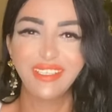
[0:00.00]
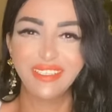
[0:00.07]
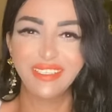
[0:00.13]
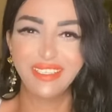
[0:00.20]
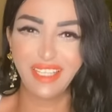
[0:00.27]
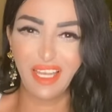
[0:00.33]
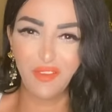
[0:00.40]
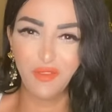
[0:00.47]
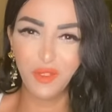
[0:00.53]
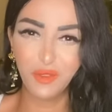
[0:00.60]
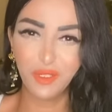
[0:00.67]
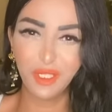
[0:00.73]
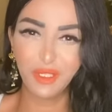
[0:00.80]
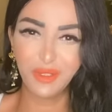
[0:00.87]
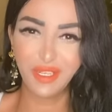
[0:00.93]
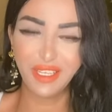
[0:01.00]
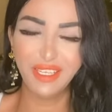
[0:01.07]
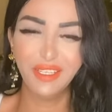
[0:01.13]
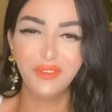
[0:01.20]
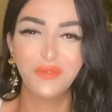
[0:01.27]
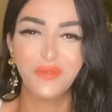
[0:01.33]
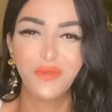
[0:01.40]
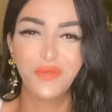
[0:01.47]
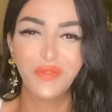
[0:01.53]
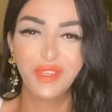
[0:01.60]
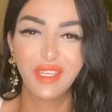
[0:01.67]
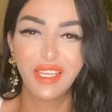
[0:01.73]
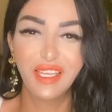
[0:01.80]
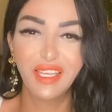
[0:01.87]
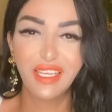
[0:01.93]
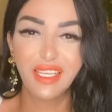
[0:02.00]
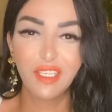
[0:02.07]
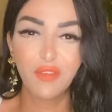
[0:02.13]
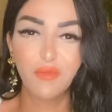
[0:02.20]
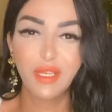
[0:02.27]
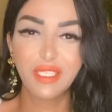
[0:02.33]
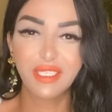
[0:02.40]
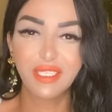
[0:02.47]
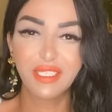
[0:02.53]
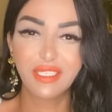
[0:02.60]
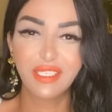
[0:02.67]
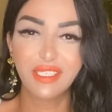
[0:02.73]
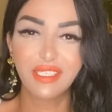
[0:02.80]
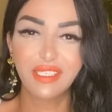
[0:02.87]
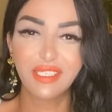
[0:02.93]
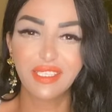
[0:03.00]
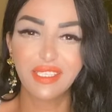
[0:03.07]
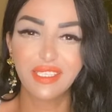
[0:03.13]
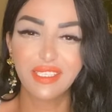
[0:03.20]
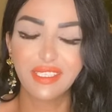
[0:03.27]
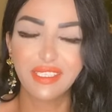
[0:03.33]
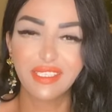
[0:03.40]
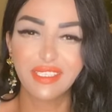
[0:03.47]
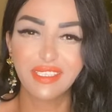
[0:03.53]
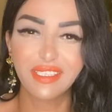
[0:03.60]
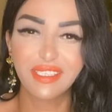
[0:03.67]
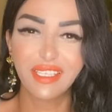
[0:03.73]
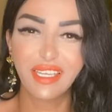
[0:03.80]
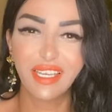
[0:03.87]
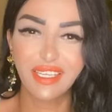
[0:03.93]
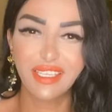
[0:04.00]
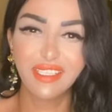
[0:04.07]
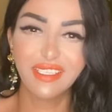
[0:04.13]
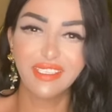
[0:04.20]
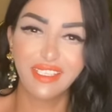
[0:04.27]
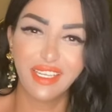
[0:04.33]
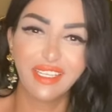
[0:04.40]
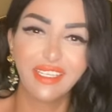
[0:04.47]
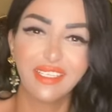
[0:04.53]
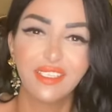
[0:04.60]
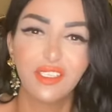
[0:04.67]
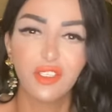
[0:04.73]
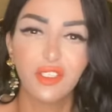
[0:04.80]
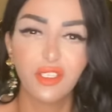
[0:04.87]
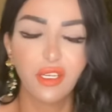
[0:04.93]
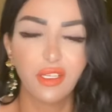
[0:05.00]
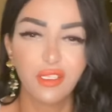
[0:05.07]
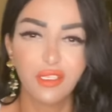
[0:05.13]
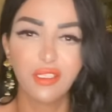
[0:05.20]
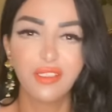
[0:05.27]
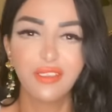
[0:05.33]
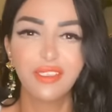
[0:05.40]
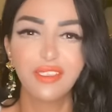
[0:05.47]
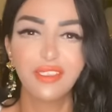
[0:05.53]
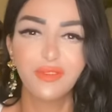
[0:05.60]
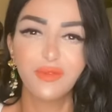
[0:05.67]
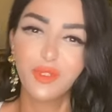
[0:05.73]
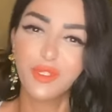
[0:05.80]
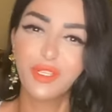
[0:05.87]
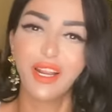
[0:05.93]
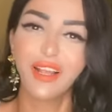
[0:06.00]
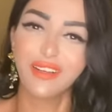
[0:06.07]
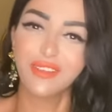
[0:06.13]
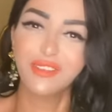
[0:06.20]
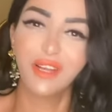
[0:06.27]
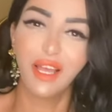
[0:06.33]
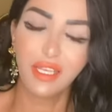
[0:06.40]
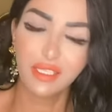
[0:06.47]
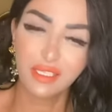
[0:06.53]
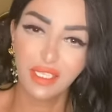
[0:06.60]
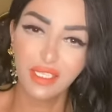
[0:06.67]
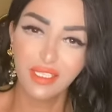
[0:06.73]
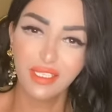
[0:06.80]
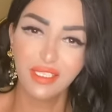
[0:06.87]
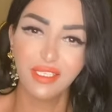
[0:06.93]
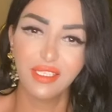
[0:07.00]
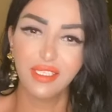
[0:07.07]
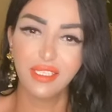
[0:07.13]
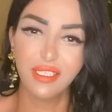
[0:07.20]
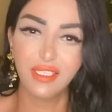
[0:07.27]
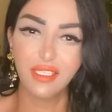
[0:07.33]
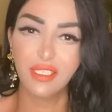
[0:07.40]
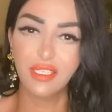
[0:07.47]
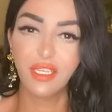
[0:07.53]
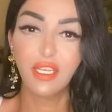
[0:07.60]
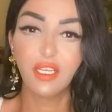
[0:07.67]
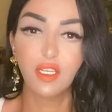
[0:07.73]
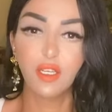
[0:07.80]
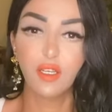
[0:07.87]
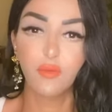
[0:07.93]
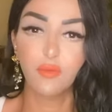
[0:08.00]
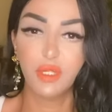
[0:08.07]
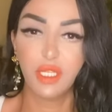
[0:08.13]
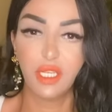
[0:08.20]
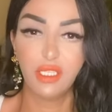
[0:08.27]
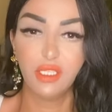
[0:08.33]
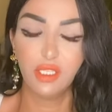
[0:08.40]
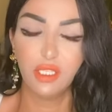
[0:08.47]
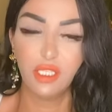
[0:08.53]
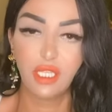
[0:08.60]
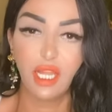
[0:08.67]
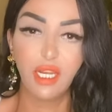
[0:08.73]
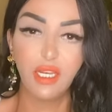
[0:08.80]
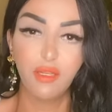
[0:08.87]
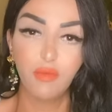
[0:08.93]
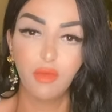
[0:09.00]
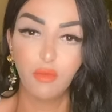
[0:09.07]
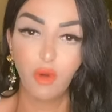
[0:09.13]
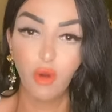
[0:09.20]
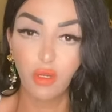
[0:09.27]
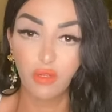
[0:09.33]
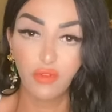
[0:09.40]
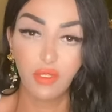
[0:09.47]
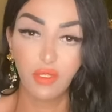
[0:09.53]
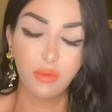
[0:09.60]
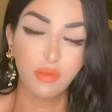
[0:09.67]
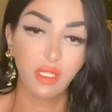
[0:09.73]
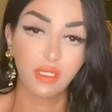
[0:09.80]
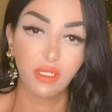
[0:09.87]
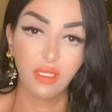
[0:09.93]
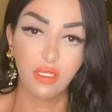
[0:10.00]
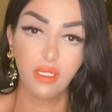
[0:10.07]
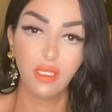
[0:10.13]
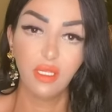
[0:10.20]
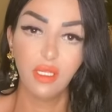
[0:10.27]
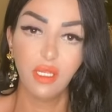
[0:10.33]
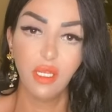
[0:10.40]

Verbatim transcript: استحملوني شويه بس آه، اكيد اكيد ان شاء الله بكره هكون احسن آه، احنا بنعيش نتعلم من المواقف اللي بتحصل لنا